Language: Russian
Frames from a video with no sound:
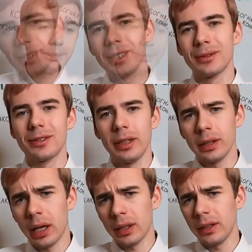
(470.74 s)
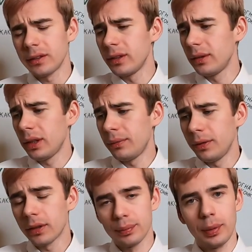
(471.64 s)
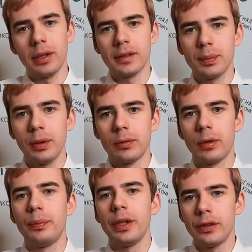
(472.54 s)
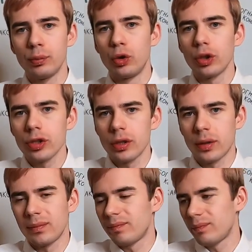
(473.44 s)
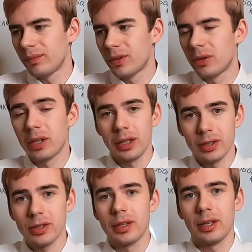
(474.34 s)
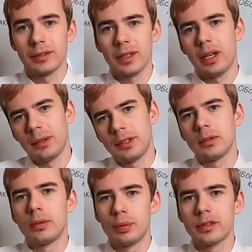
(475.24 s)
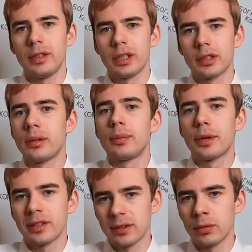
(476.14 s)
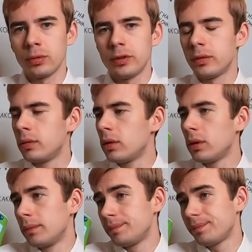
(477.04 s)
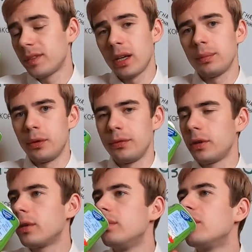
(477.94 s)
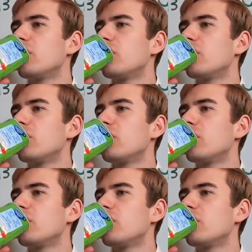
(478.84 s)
Не, ну слегка кислый кефир, в принципе, его пить можно, но, конечно, я, скорее всего, после этого просрусь. Да и пофиг.